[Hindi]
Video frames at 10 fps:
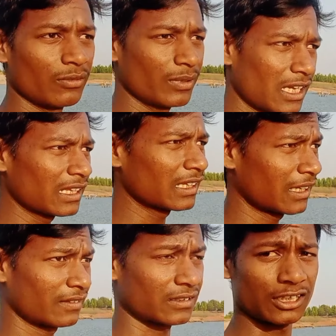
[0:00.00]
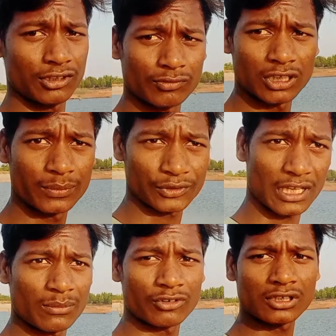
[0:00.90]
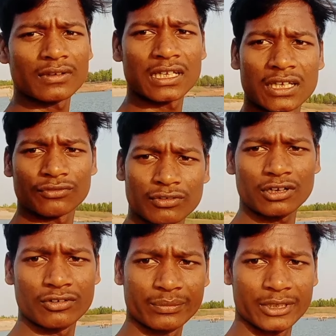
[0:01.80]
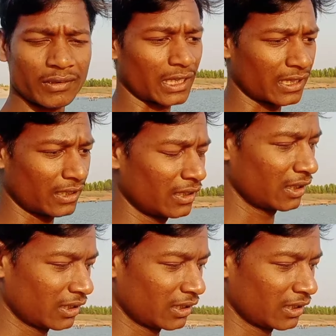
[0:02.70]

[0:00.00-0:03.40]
अभी क्या दिखा सकते हैं क्योंकि अभी शाम होने वाला है सूरज डूबने वाला है